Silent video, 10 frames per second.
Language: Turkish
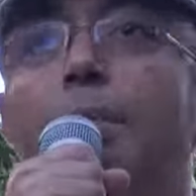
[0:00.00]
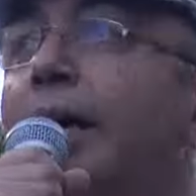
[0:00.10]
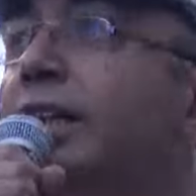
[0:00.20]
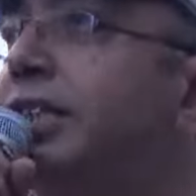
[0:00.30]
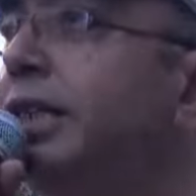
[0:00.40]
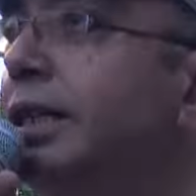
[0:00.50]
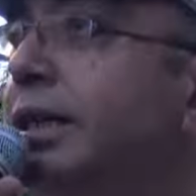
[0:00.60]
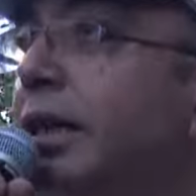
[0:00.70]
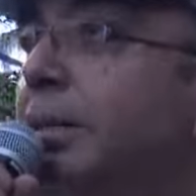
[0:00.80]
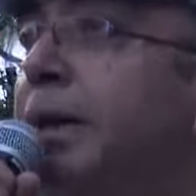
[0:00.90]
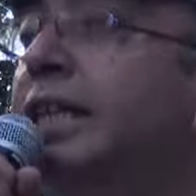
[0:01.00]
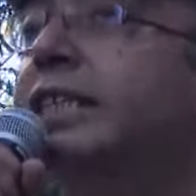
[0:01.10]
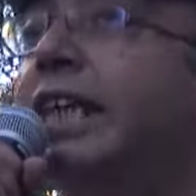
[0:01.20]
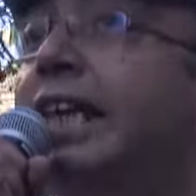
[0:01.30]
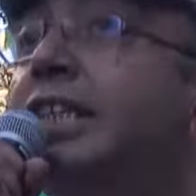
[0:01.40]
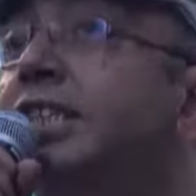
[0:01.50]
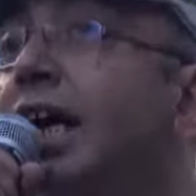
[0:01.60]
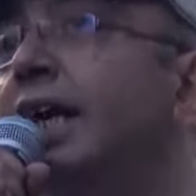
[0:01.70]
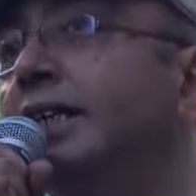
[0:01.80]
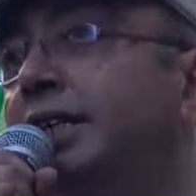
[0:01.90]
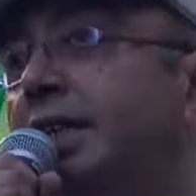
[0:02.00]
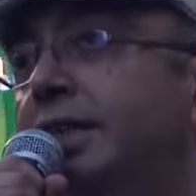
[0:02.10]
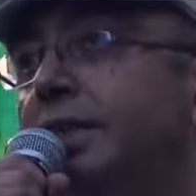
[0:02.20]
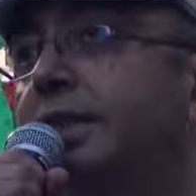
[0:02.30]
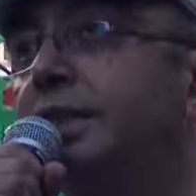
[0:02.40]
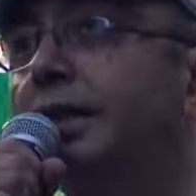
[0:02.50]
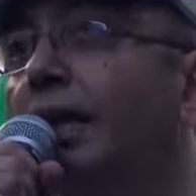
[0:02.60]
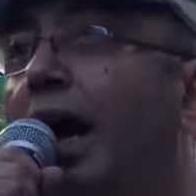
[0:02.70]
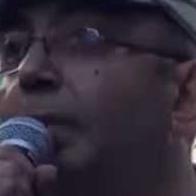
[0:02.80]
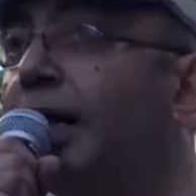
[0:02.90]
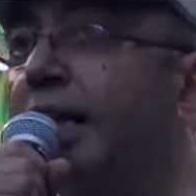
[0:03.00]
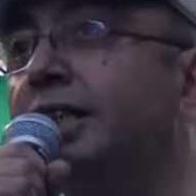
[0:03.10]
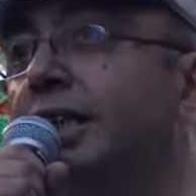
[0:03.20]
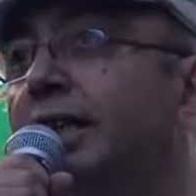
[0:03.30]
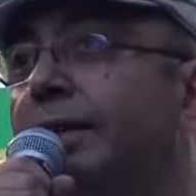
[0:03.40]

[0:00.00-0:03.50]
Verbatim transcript: Barışı biz inşa edeceğiz. Ama nasıl?